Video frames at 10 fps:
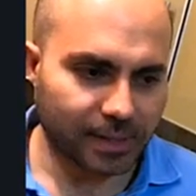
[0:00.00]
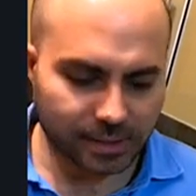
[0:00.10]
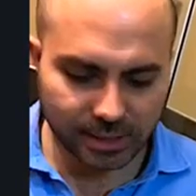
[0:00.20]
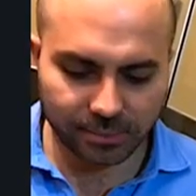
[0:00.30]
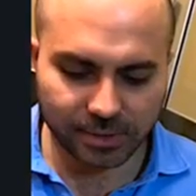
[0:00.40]

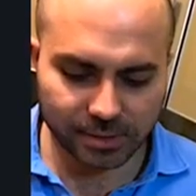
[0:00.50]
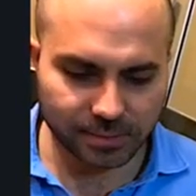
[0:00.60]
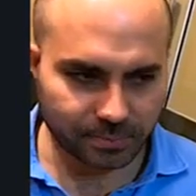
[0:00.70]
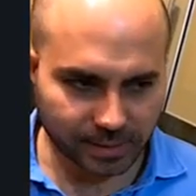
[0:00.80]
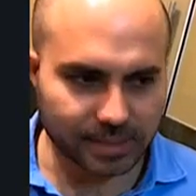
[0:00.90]
И там
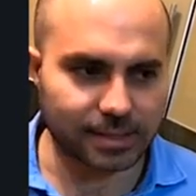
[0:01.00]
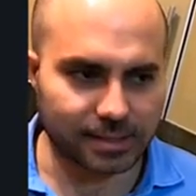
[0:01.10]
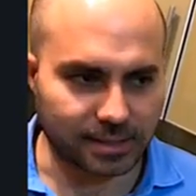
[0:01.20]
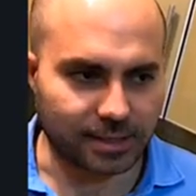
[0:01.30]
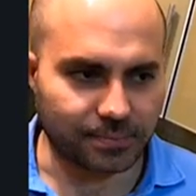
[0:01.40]
есть
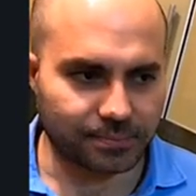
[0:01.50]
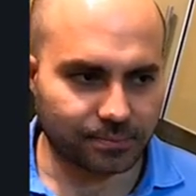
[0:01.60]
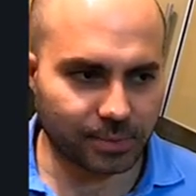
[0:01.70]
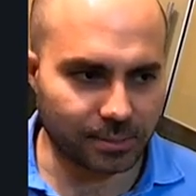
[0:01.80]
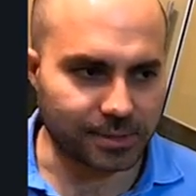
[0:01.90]
показатели
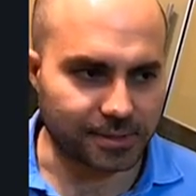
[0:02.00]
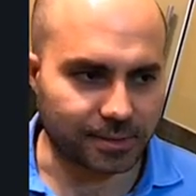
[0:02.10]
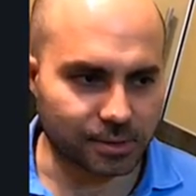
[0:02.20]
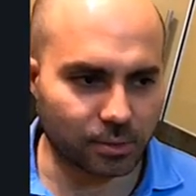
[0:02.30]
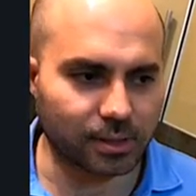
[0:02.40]

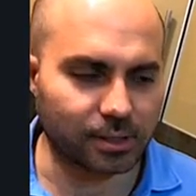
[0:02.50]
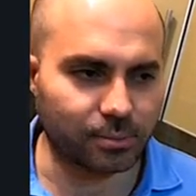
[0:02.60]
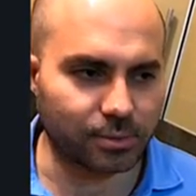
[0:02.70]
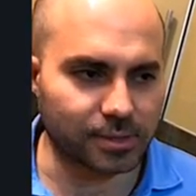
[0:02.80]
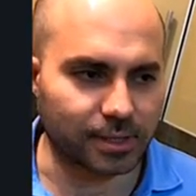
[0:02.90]
примесей, сколько
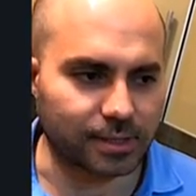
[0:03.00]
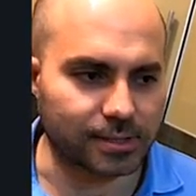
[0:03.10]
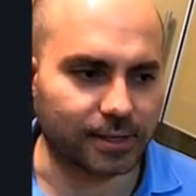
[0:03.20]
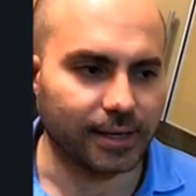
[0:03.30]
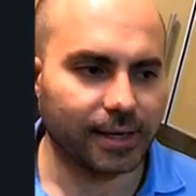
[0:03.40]

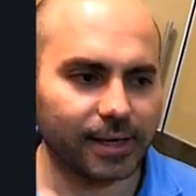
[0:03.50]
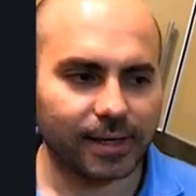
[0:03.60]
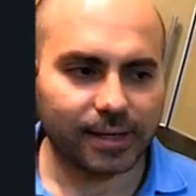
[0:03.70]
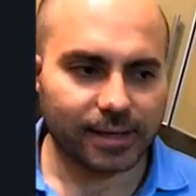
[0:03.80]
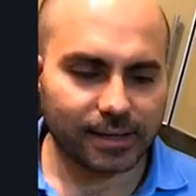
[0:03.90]
допускается. Угу.
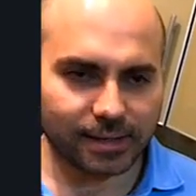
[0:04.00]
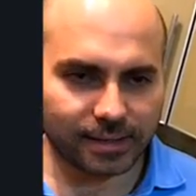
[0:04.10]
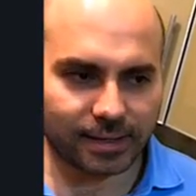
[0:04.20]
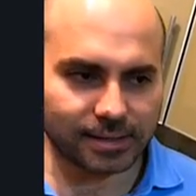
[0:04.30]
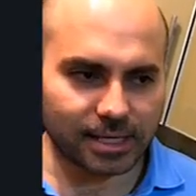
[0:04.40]

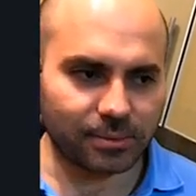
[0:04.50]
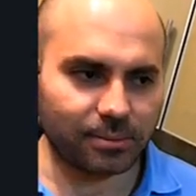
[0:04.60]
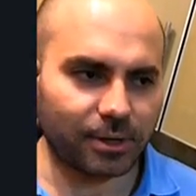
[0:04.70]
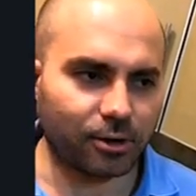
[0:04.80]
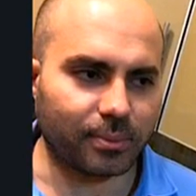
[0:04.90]
Если мы
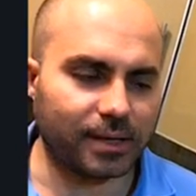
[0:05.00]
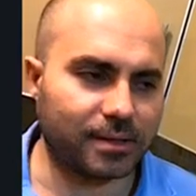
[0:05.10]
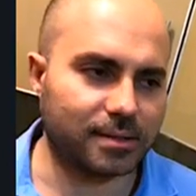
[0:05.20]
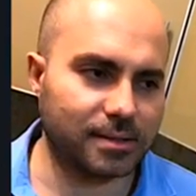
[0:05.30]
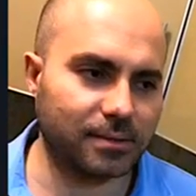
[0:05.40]
берем
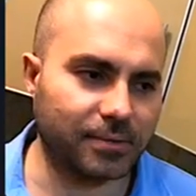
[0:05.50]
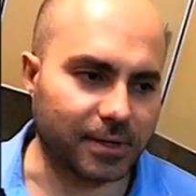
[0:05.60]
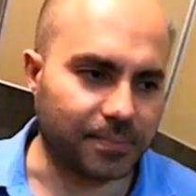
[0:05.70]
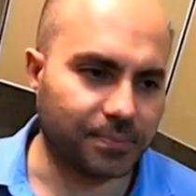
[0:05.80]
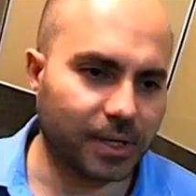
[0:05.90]
эти
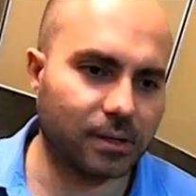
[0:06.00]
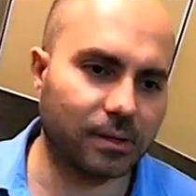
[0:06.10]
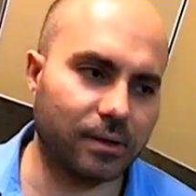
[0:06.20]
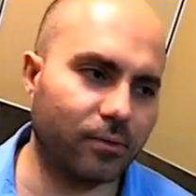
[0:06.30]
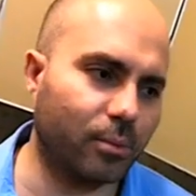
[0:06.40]
цифры, это
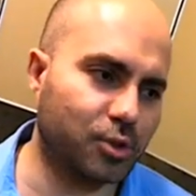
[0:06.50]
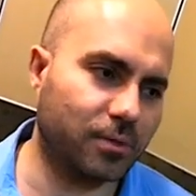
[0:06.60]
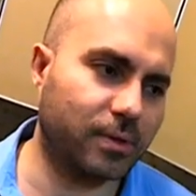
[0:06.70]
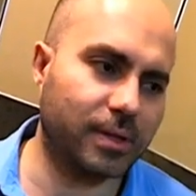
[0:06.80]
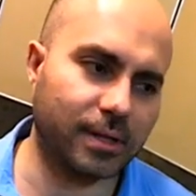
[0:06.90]
его
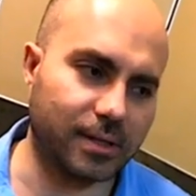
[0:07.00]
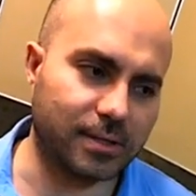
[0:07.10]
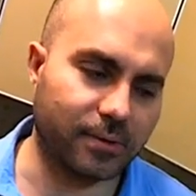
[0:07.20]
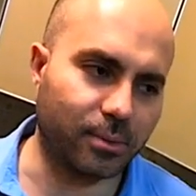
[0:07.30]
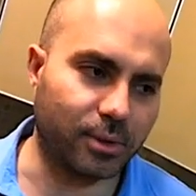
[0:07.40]
можно в
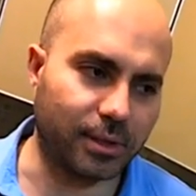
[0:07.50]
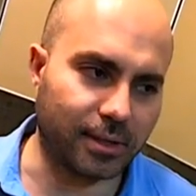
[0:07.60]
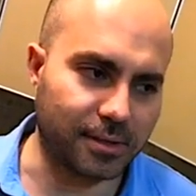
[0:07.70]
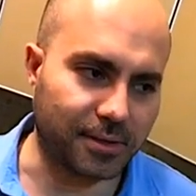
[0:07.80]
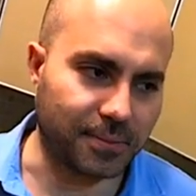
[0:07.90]
интернете свободно
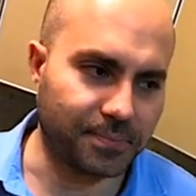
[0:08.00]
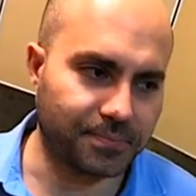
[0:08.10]
найти.